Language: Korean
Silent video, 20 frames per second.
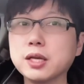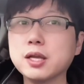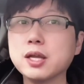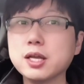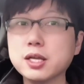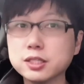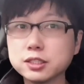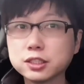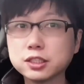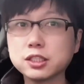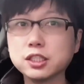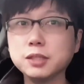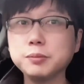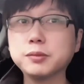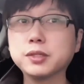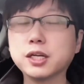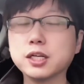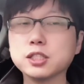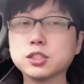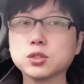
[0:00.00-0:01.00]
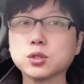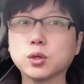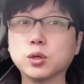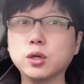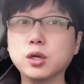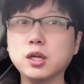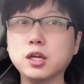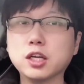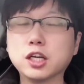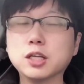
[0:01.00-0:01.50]
스크립트가 있죠.
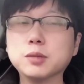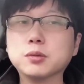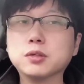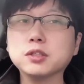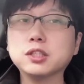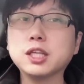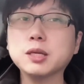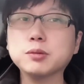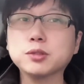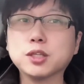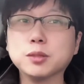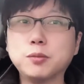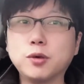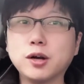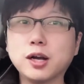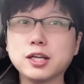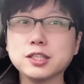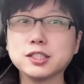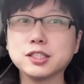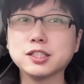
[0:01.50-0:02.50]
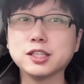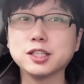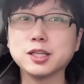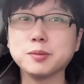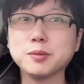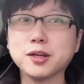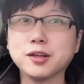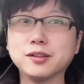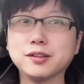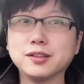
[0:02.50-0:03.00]
그럼 그때부터 뭘 하셔야
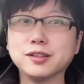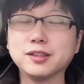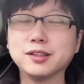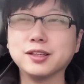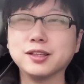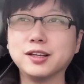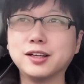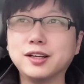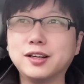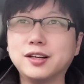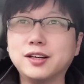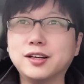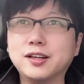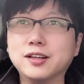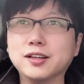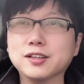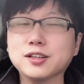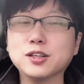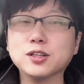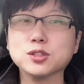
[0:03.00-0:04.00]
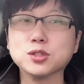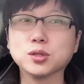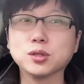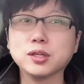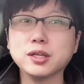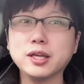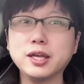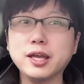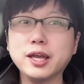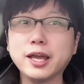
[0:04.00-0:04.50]
되냐면 어, 그거죠.
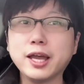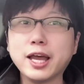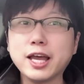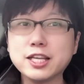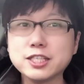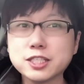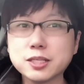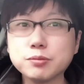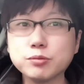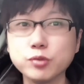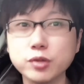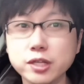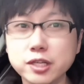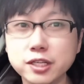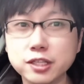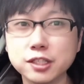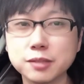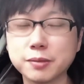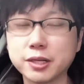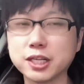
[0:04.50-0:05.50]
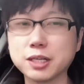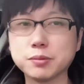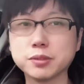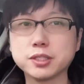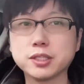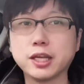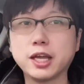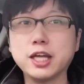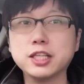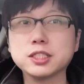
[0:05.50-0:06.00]
heads u reading을 많이 해보세요.
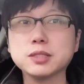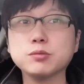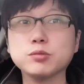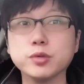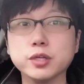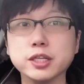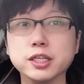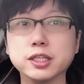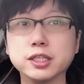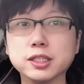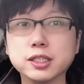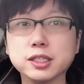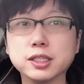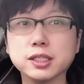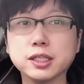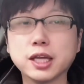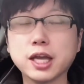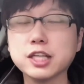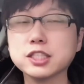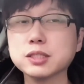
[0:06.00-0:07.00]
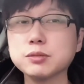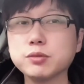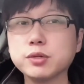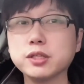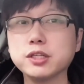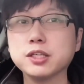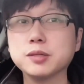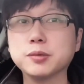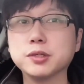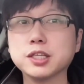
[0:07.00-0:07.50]
heads up reading. h a s u reading이
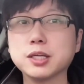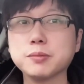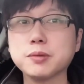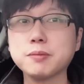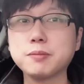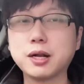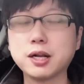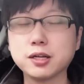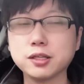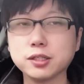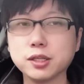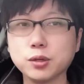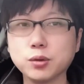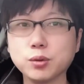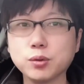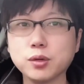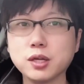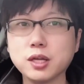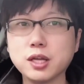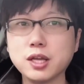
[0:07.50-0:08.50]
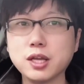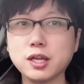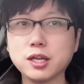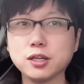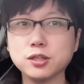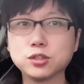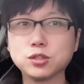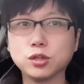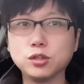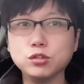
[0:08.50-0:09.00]
뭐냐면 말 그대로
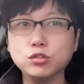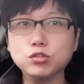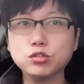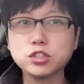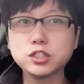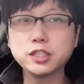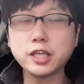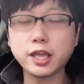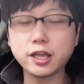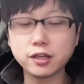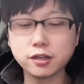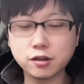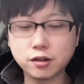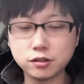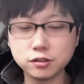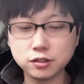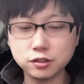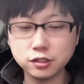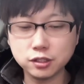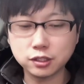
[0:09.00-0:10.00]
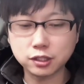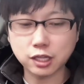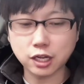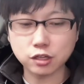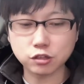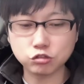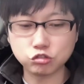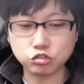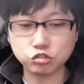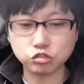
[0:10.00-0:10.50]
그쵸 뉴스 앵커들이 딱
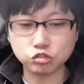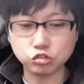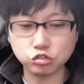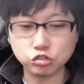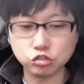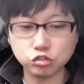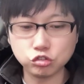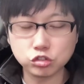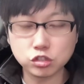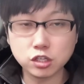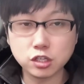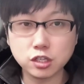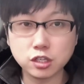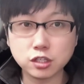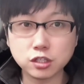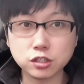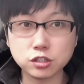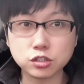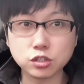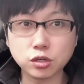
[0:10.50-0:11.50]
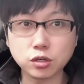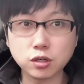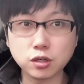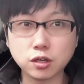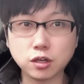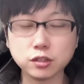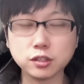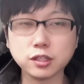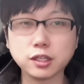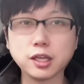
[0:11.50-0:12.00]
두고 그쵸
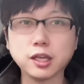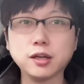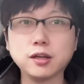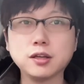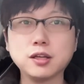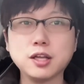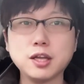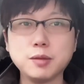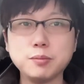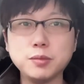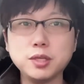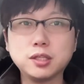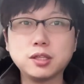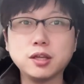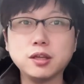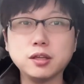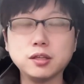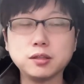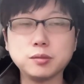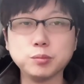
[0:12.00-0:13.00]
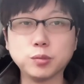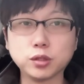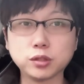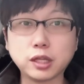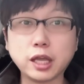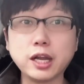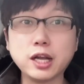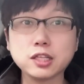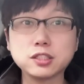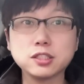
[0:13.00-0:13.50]
어떻게 해요? 밑에 뭐
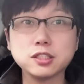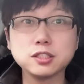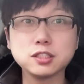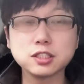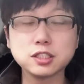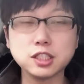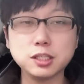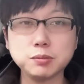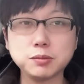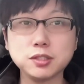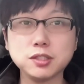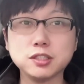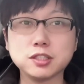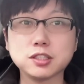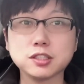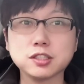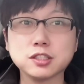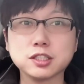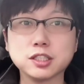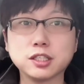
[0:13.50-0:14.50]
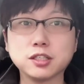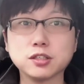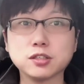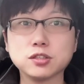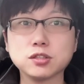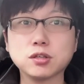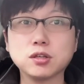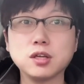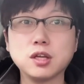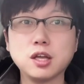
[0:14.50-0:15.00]
대략적인 스크립트는 있을 거잖아요. 그죠?
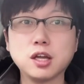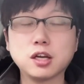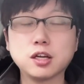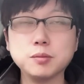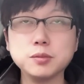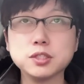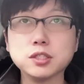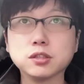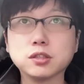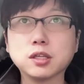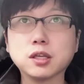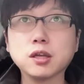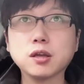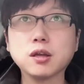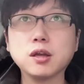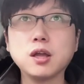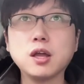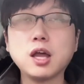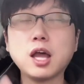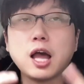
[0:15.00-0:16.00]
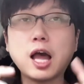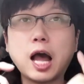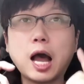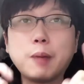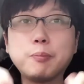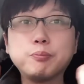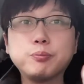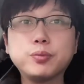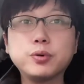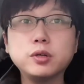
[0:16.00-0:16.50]
그럼 이제 어떻게 해요?
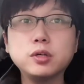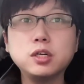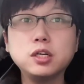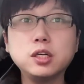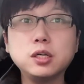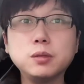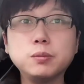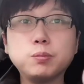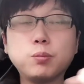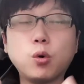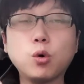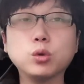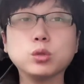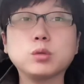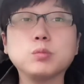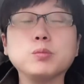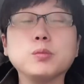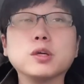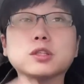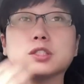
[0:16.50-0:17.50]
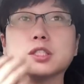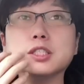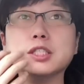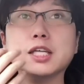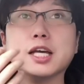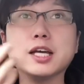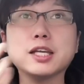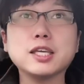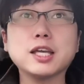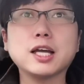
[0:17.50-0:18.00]
앞을 보면서
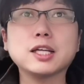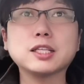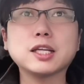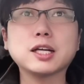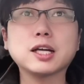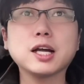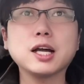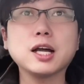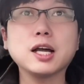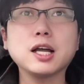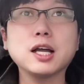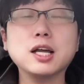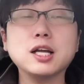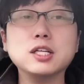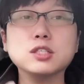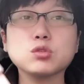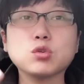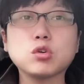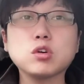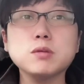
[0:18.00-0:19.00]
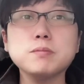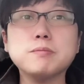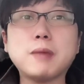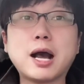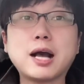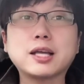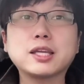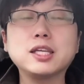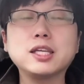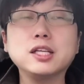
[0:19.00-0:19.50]
이야기하다가 조금
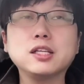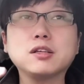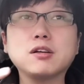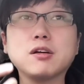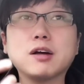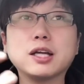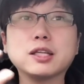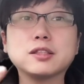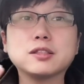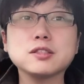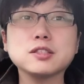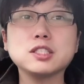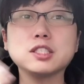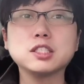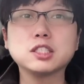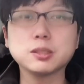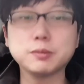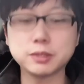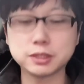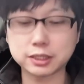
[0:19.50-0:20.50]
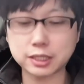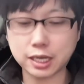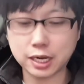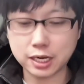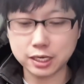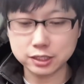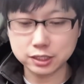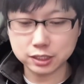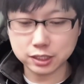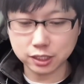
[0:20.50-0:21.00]
막힐 것 같은 시점에
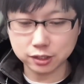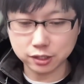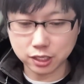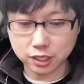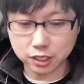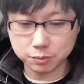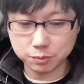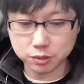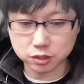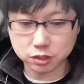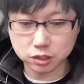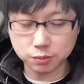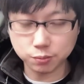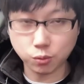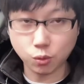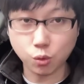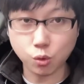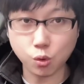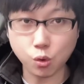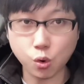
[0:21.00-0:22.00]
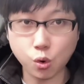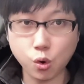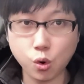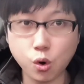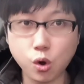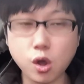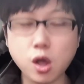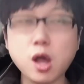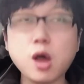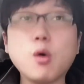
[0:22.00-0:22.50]
살짝 내리면서 보고
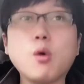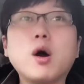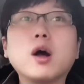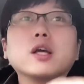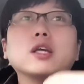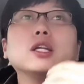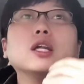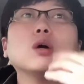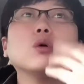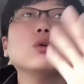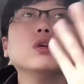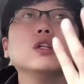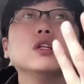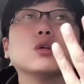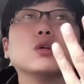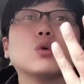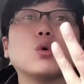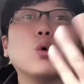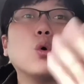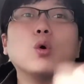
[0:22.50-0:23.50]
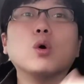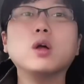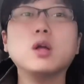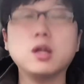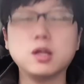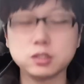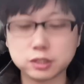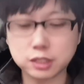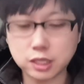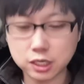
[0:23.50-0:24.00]
확인하고 읽고
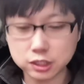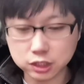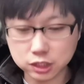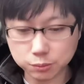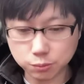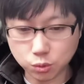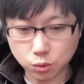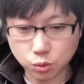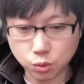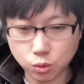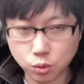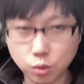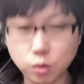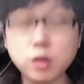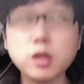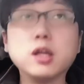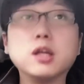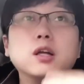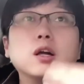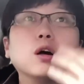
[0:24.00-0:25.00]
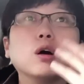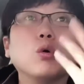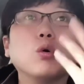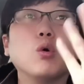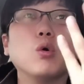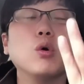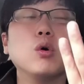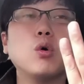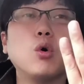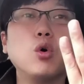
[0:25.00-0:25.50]
살짝 보고 어,
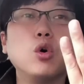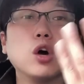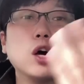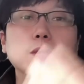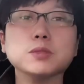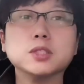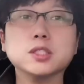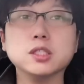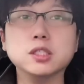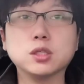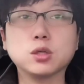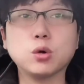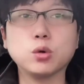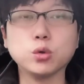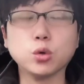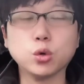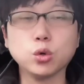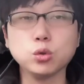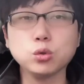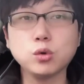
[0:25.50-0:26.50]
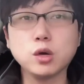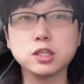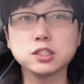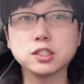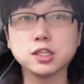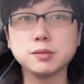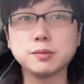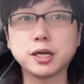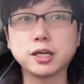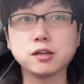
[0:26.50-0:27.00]
올라가면서 읽고 이런 과정을
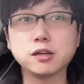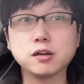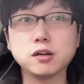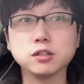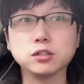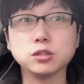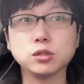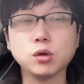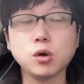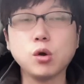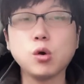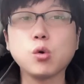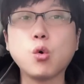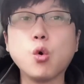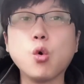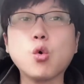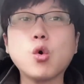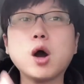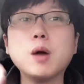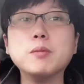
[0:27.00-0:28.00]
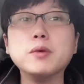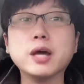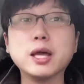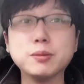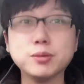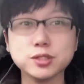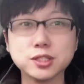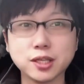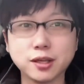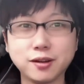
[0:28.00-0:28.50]
말하는 거거든요. 그거 한번
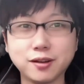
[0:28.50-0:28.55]
해보세요.